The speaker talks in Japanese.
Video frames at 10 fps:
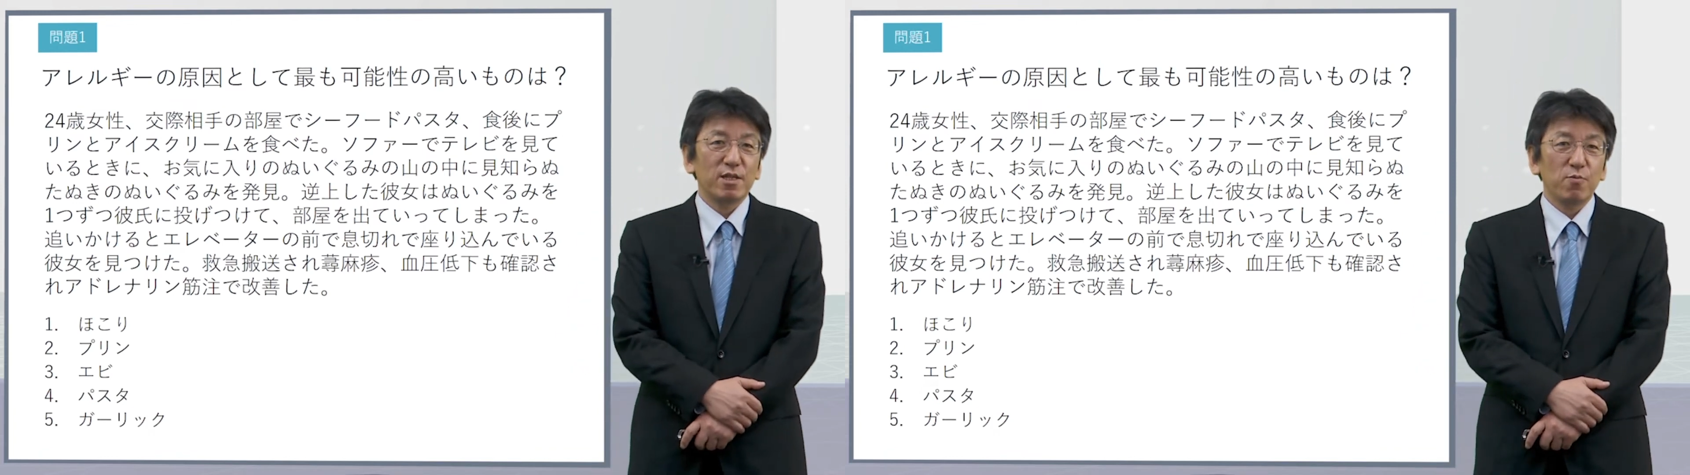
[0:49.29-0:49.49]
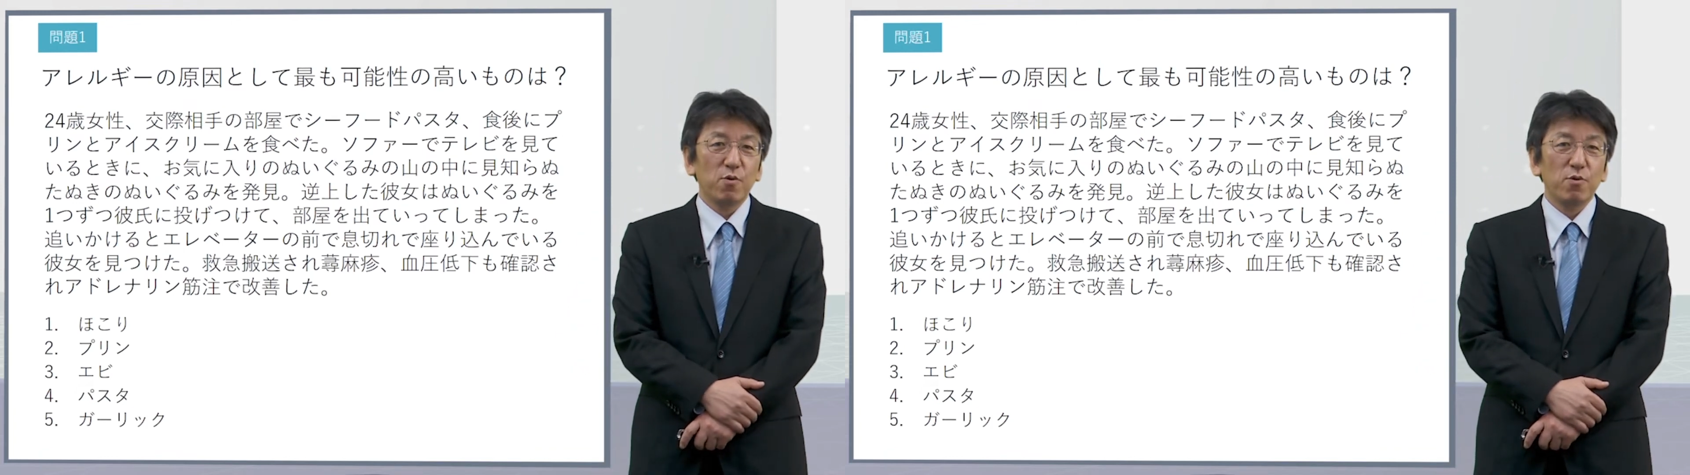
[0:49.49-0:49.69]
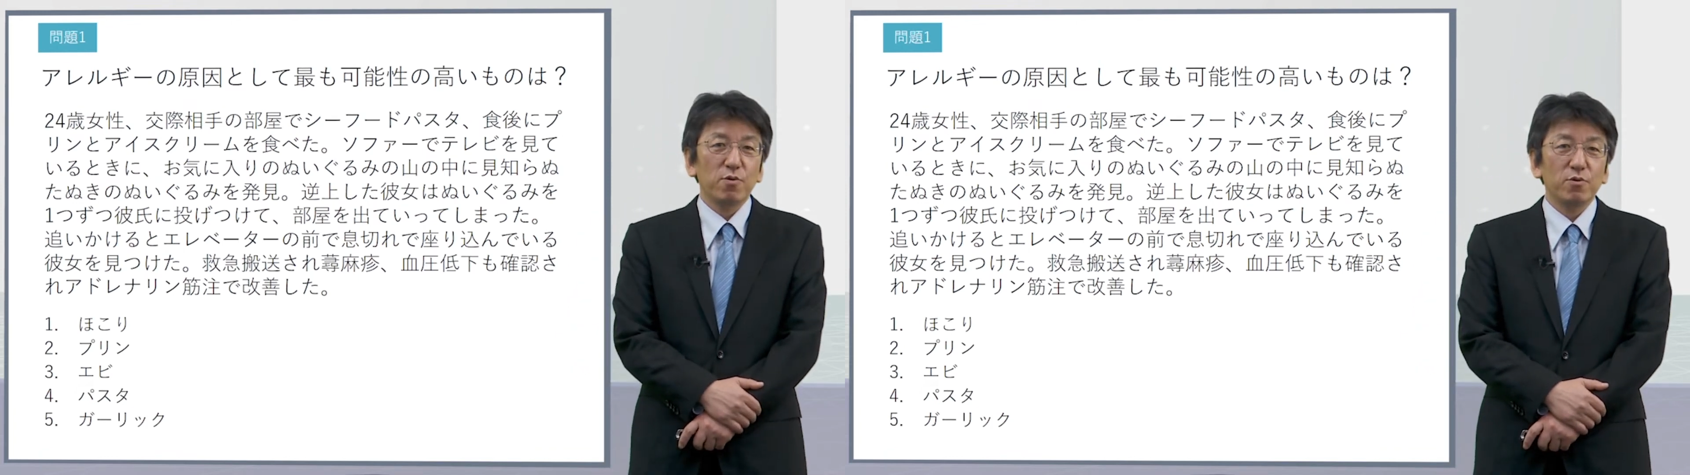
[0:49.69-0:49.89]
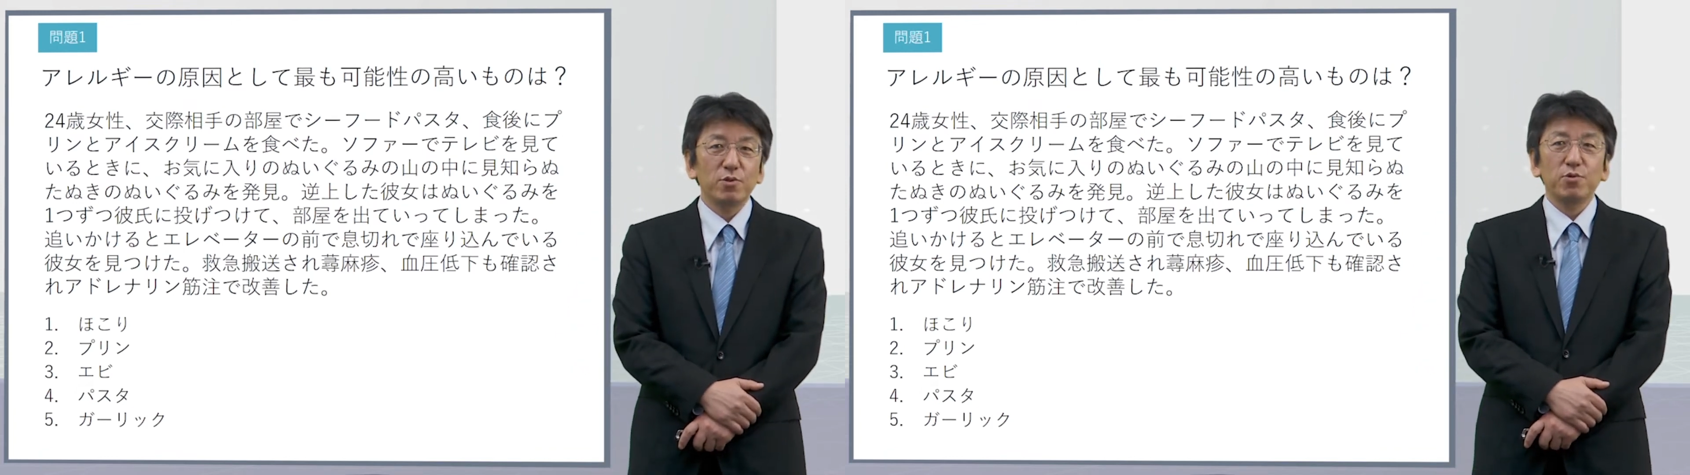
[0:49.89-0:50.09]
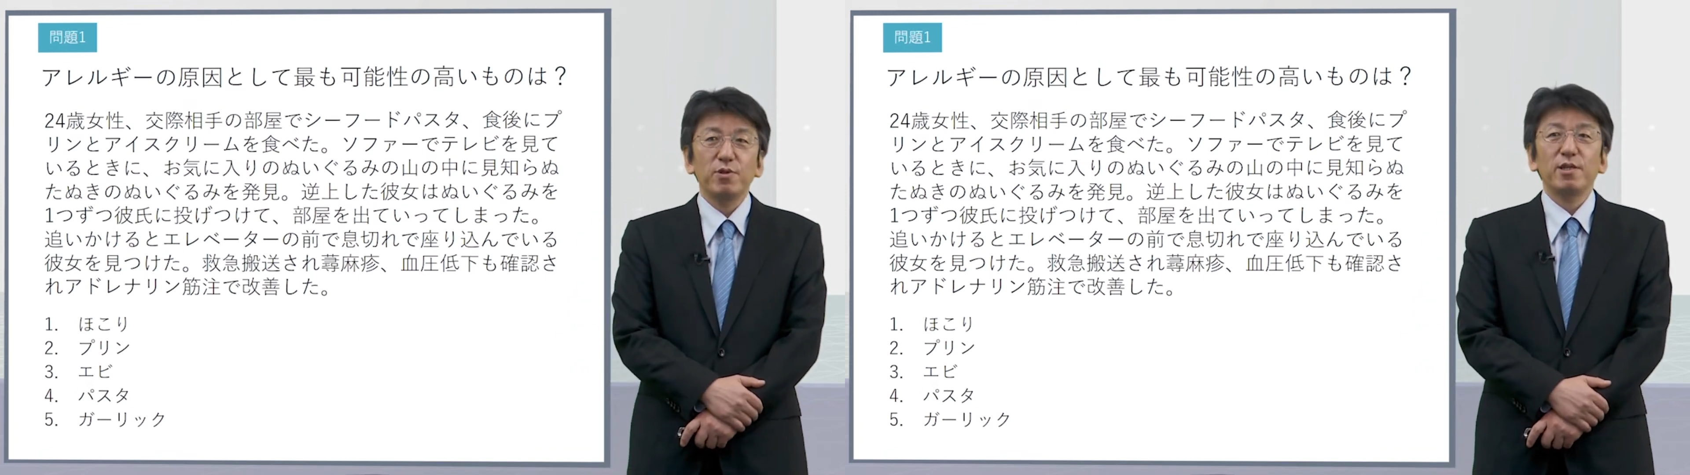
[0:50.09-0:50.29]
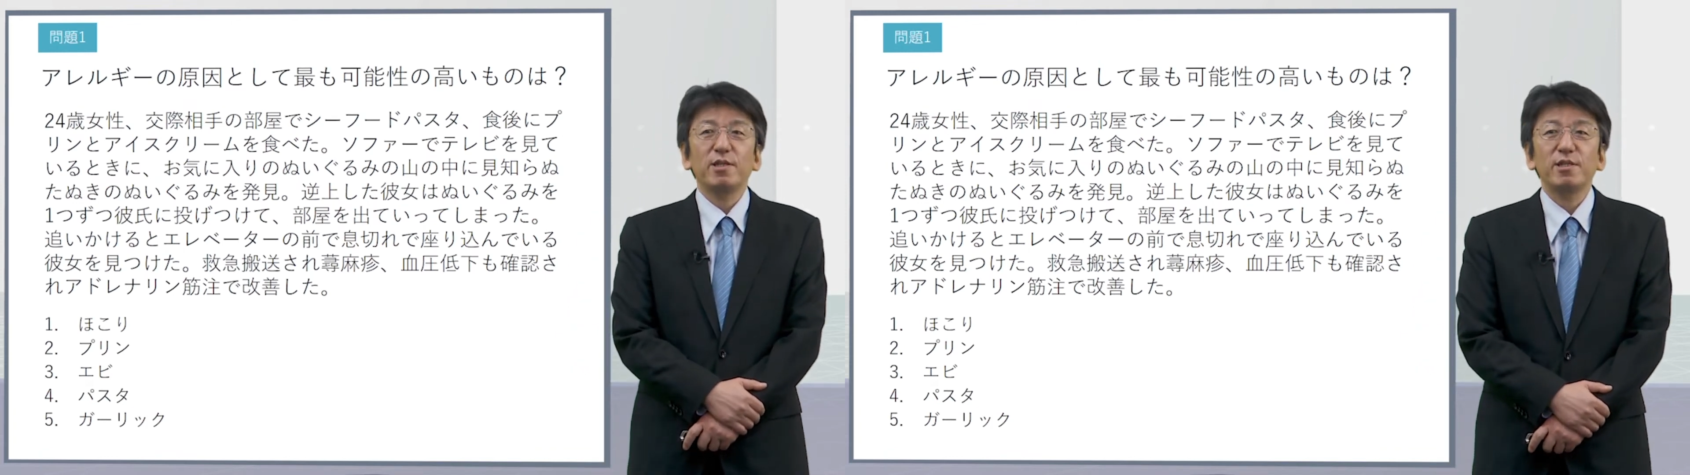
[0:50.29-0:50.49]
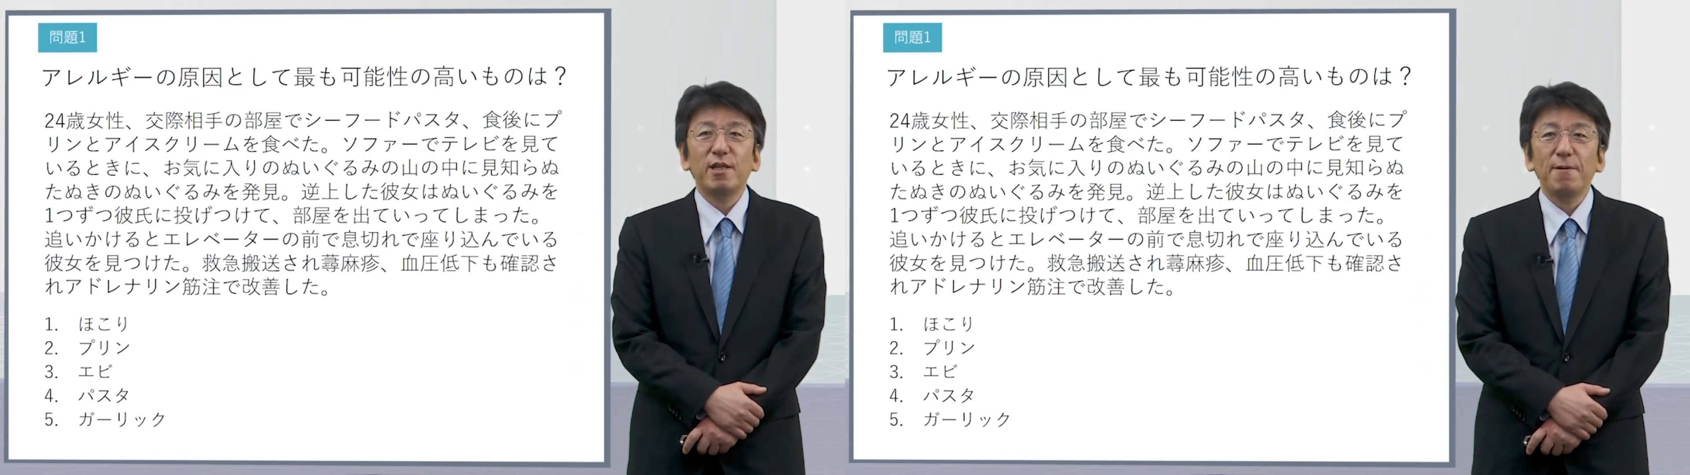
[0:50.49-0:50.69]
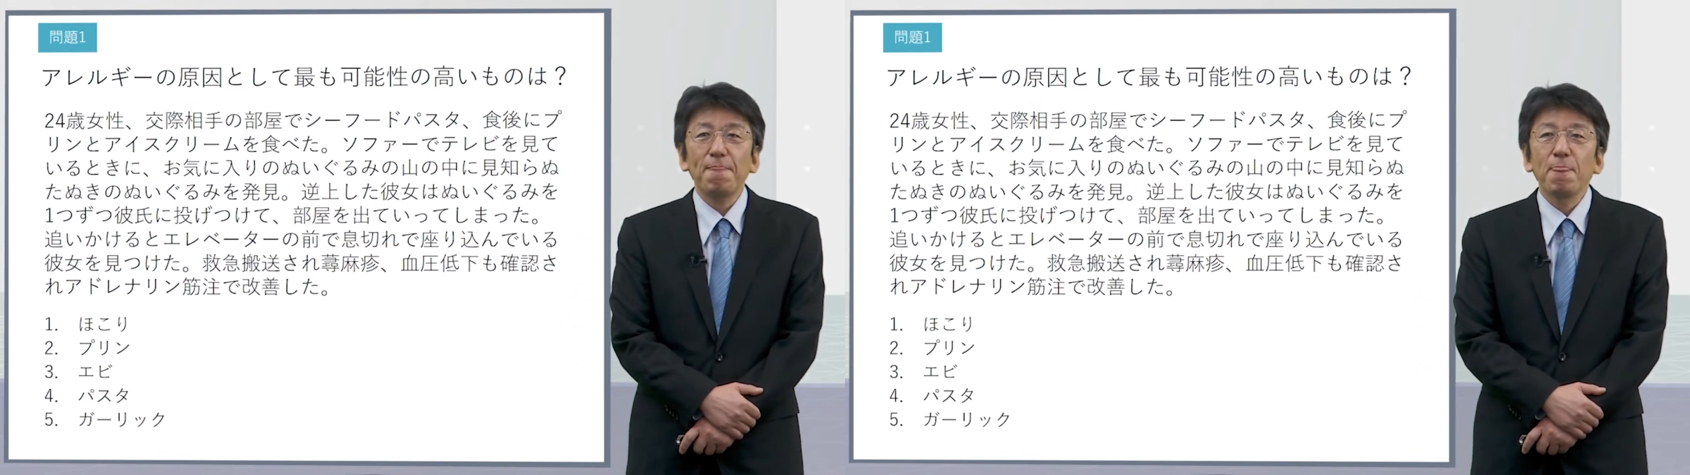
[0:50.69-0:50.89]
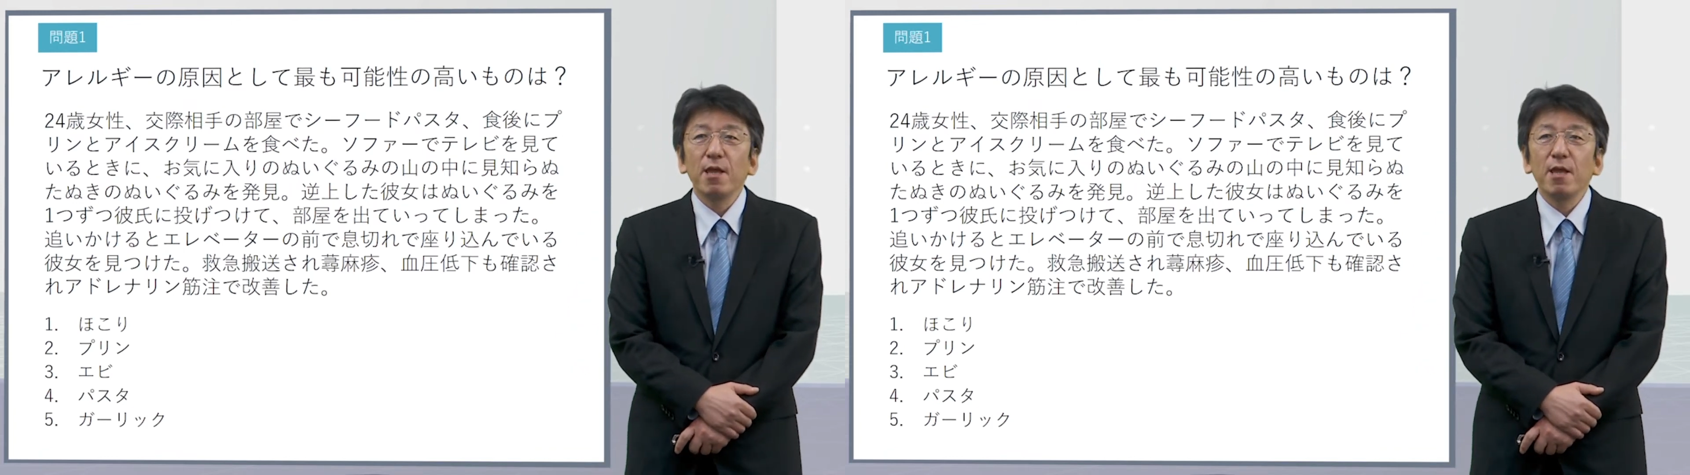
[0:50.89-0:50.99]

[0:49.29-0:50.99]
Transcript: けどもこの症例ですね